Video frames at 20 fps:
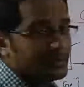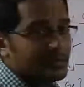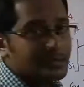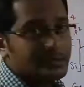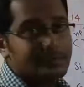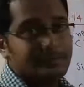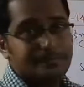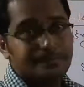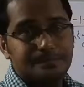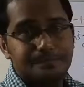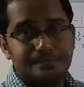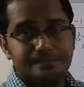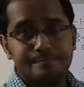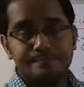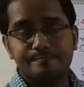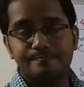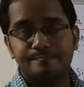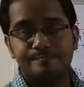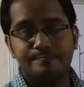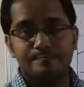में
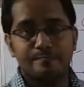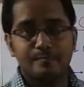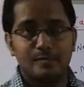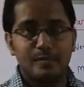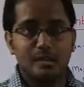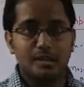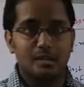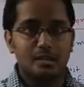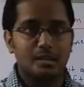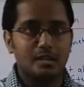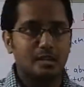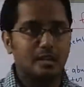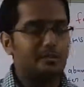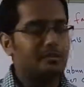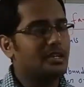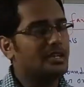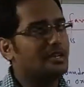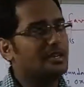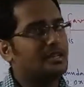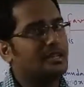
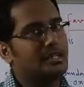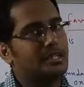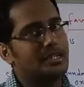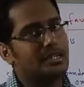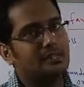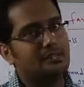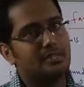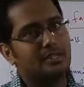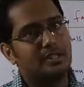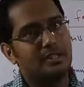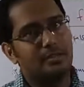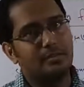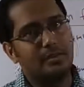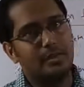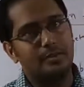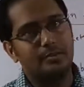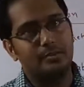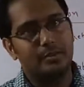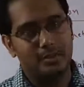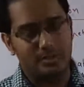केमिकल रिएक्टिविटी के
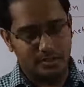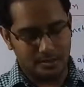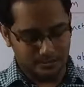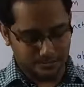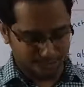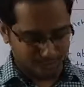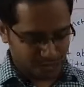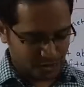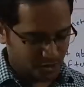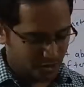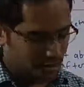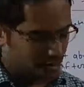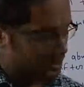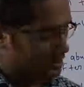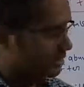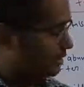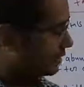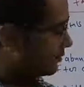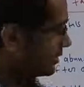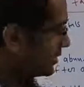बारे में पढ़ते हैं ठीक है ना
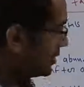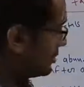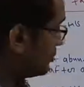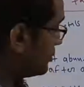केमिकल